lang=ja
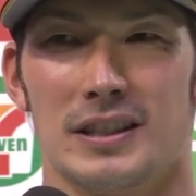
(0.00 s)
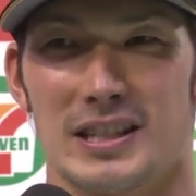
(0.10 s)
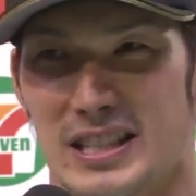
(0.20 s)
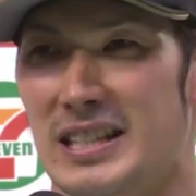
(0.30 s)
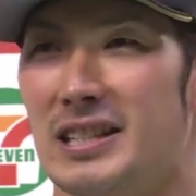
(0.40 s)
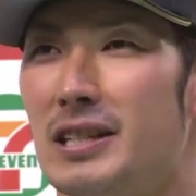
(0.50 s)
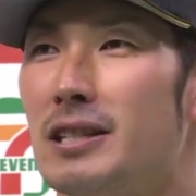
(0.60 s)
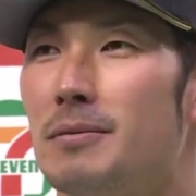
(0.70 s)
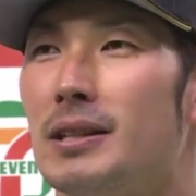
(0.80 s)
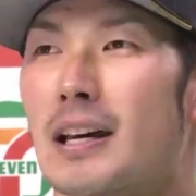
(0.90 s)
一日一
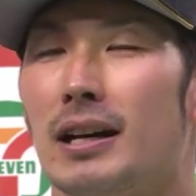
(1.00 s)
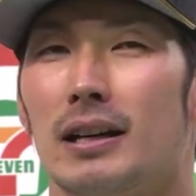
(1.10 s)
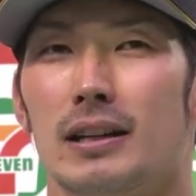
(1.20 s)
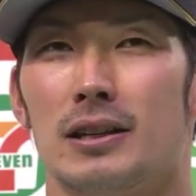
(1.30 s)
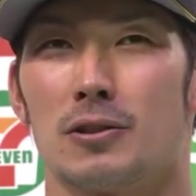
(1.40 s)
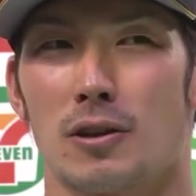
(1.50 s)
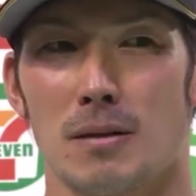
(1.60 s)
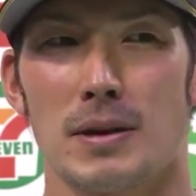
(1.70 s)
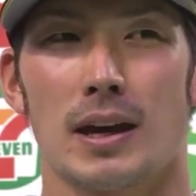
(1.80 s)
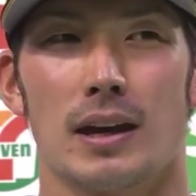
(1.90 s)
日みんな一生懸命、